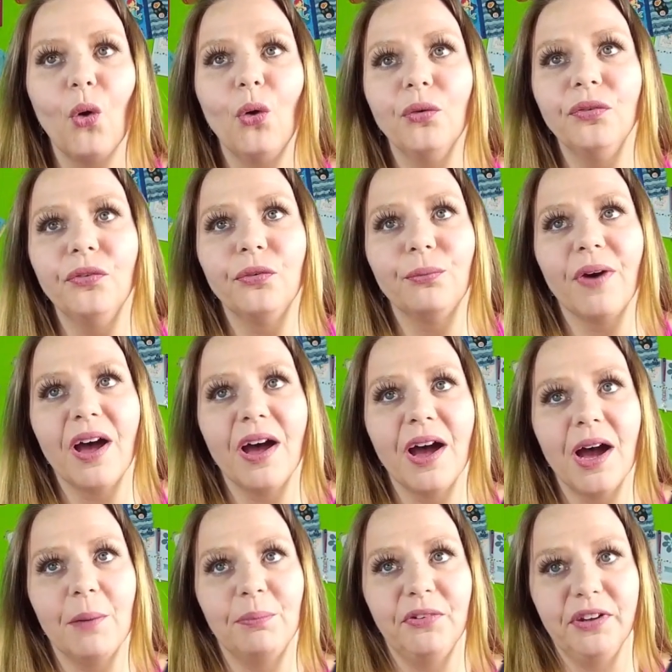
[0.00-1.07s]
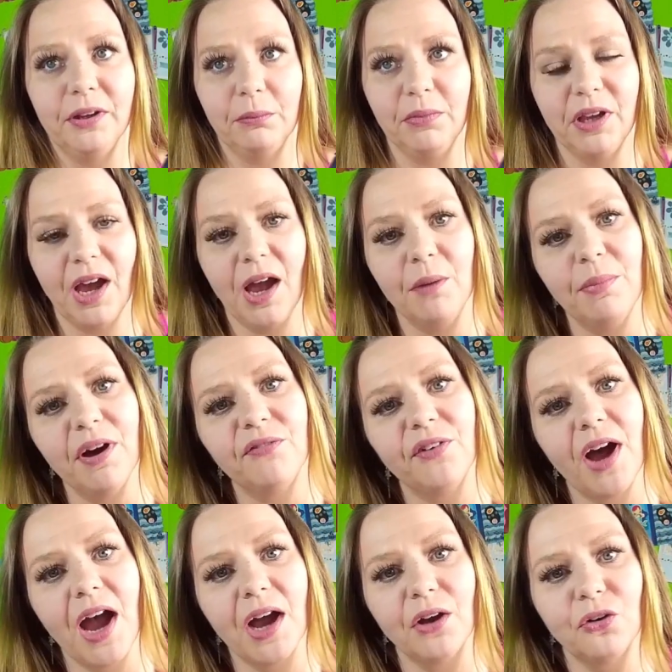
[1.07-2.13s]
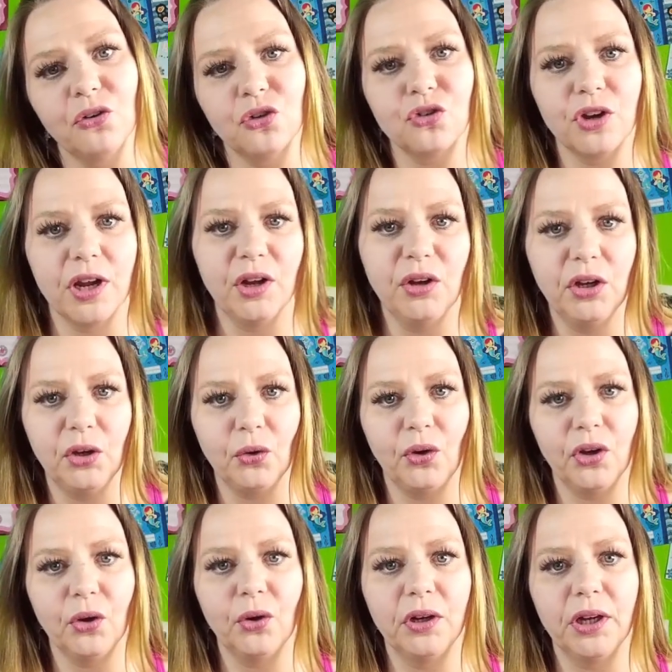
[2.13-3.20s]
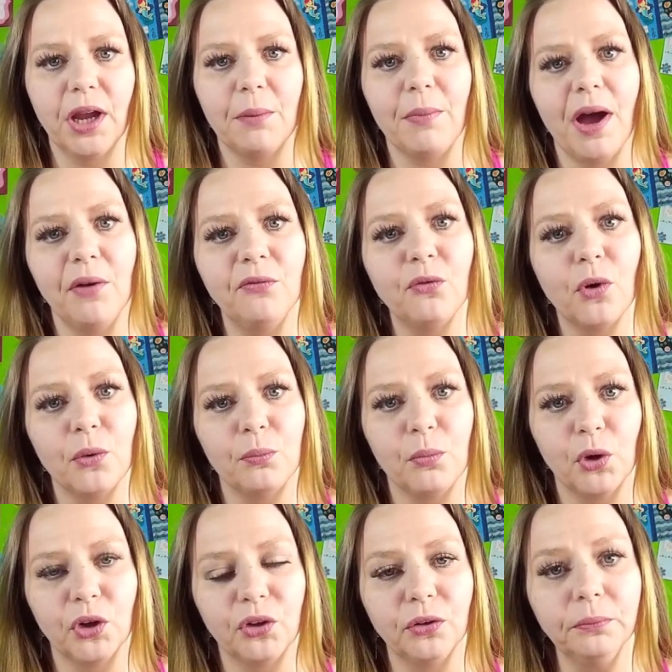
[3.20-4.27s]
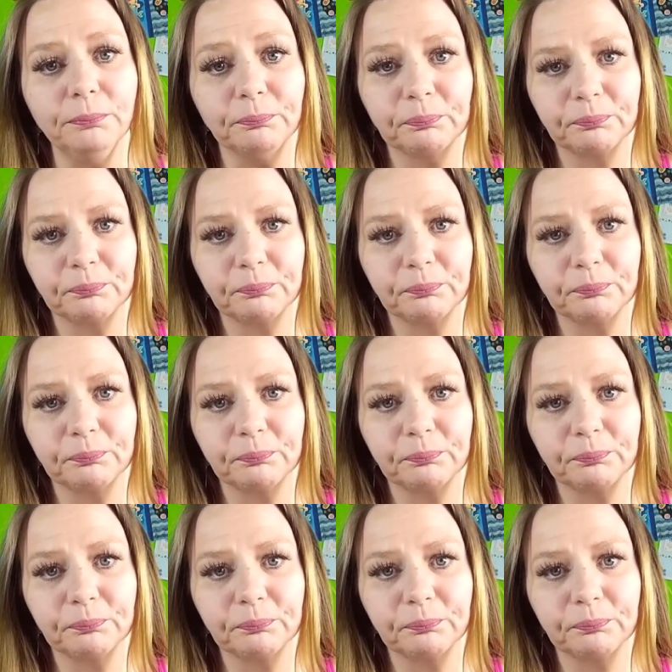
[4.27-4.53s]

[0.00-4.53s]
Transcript: Und zwar habt ihr mir ein paar Fragen gestellt, die ich euch heute gerne beantworten möchte.